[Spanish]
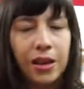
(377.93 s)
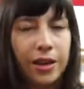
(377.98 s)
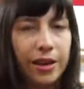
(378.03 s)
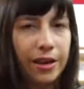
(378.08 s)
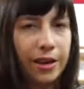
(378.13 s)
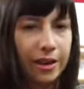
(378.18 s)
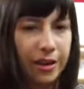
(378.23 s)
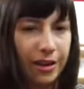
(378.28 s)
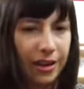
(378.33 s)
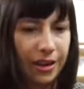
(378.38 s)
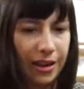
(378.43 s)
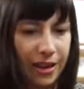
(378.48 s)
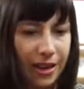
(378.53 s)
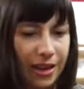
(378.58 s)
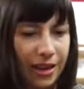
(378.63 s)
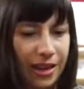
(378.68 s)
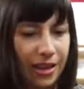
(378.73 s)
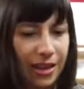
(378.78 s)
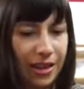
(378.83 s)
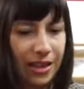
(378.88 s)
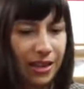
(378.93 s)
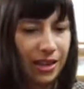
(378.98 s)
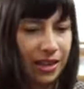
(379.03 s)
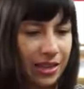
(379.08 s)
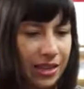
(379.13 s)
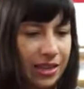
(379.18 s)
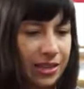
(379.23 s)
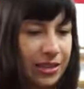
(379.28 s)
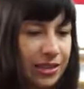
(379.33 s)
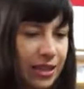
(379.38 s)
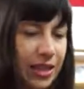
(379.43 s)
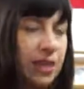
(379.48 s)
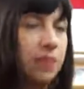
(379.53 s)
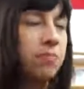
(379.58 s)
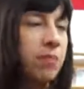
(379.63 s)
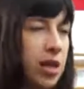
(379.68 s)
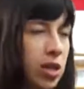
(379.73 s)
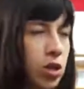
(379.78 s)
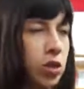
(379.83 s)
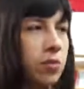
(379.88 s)
Eh, y sí,
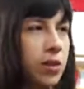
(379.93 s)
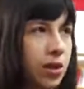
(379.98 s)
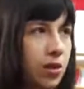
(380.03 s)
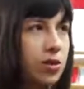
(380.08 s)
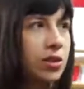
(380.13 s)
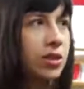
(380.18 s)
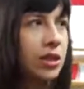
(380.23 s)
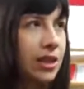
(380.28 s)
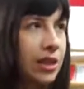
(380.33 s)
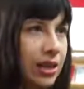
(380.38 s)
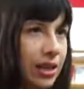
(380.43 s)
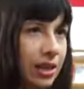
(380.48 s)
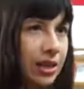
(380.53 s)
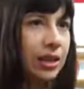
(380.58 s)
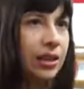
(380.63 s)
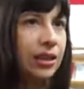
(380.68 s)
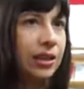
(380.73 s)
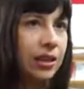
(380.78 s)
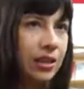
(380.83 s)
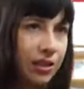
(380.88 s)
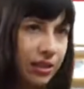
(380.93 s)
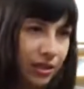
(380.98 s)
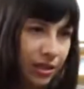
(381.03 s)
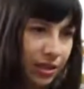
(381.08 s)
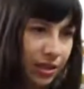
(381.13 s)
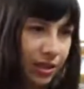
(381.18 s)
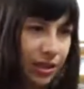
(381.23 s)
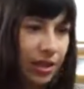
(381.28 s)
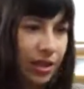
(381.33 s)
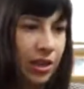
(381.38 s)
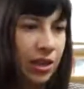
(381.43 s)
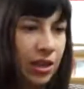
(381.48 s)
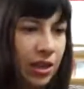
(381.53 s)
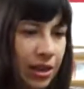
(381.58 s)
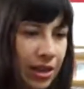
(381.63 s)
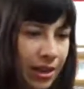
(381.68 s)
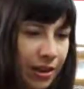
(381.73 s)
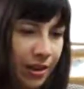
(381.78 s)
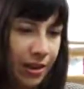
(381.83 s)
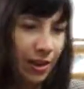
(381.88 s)
más o menos eh,
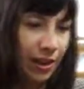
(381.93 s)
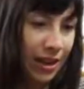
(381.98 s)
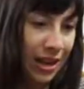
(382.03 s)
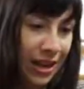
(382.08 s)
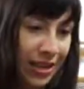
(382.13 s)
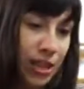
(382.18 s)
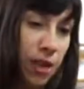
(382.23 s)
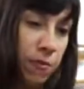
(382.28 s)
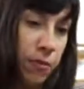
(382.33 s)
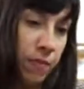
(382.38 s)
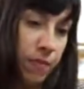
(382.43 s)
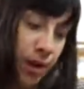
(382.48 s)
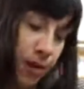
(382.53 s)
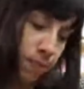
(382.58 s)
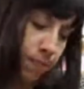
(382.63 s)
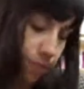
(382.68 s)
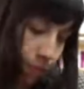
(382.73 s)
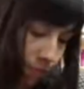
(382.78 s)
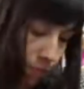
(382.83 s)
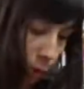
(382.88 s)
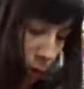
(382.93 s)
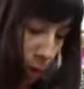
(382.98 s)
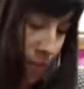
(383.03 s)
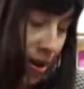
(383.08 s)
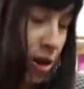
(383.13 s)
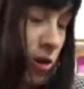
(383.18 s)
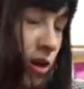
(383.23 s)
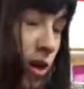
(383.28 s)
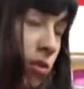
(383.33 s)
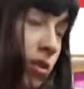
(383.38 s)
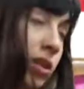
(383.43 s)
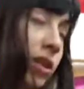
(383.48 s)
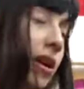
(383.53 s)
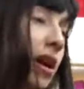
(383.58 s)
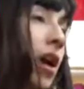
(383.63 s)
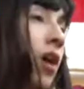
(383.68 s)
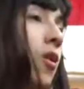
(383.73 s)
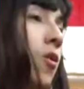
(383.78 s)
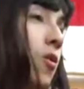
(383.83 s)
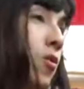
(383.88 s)
es el primer poemario que yo he
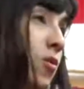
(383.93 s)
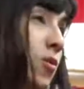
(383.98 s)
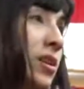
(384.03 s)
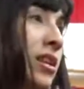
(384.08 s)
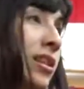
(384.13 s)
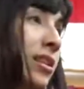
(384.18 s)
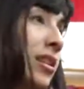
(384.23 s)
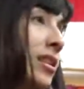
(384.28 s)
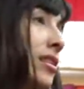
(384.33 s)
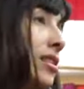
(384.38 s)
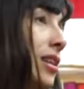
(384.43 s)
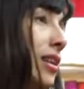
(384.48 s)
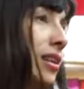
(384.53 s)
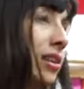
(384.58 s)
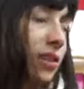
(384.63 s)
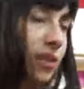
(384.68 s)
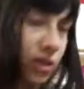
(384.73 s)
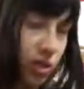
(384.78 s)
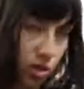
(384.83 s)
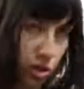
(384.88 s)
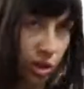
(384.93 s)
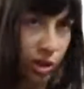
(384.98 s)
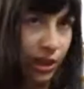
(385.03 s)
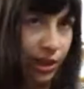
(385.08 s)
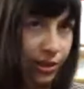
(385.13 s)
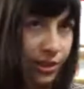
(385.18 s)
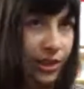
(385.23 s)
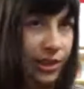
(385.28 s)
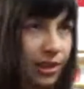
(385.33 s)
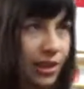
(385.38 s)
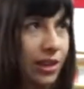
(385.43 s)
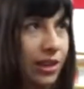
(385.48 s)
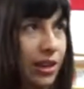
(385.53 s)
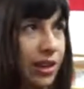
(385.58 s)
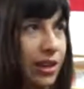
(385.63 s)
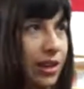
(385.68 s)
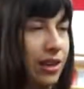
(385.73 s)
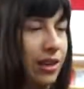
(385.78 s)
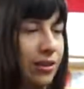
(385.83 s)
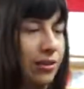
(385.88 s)
trabajado con un índice. Yo traté
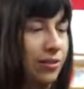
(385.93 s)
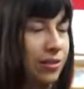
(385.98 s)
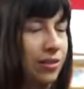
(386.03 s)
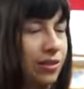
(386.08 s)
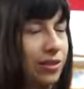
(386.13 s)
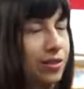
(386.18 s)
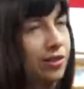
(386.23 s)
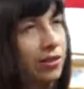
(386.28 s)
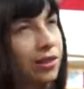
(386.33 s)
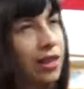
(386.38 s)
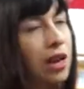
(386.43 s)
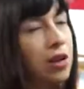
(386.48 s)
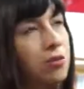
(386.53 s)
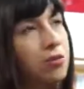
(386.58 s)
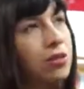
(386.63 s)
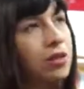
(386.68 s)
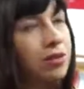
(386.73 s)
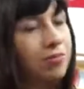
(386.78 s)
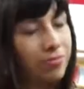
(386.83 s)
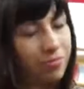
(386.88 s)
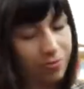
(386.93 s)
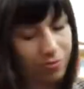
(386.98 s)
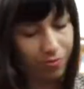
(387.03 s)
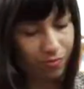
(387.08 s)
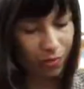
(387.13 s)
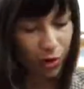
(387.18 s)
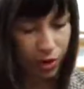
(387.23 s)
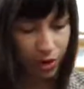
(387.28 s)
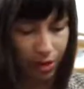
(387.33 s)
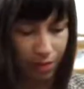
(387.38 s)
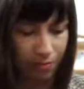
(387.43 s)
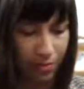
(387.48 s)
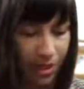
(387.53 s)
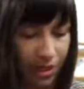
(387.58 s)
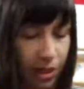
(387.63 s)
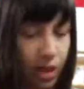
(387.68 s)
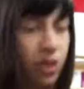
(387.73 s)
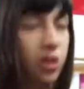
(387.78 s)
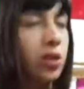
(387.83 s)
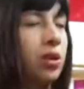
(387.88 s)
de, de alguna, no sé, mi
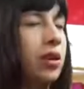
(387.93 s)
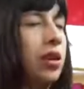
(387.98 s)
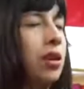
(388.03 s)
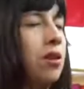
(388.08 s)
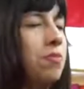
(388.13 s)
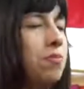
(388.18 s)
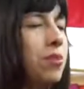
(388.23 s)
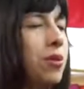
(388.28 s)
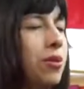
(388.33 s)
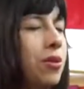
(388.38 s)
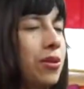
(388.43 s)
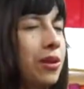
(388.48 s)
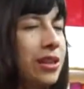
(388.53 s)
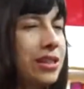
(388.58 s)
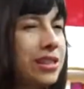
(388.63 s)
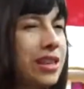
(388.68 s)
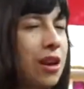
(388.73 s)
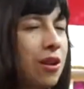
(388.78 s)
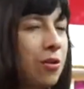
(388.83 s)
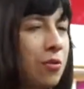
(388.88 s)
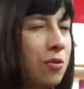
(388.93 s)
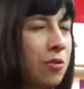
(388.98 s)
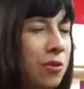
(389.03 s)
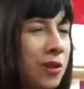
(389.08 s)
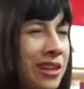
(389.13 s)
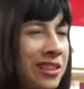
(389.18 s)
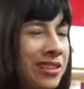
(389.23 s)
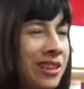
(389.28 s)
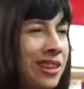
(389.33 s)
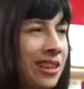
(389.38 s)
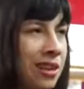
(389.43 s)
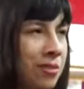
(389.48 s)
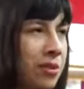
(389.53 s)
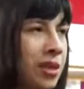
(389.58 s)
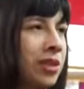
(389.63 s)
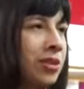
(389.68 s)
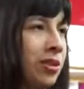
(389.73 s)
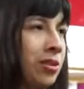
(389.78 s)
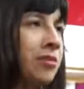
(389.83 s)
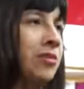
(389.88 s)
intención era un poco que sea como un
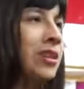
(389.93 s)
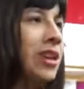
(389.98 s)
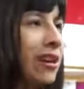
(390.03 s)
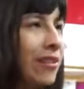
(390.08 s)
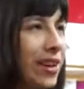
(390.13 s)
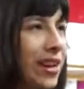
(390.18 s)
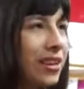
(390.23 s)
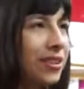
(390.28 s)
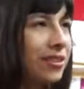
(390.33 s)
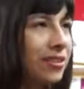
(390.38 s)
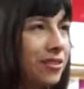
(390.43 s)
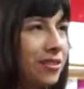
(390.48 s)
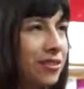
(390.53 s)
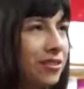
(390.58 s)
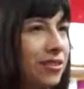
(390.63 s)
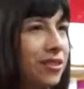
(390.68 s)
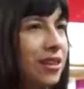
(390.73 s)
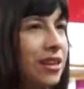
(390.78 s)
entrenamiento de un caballo, ¿no?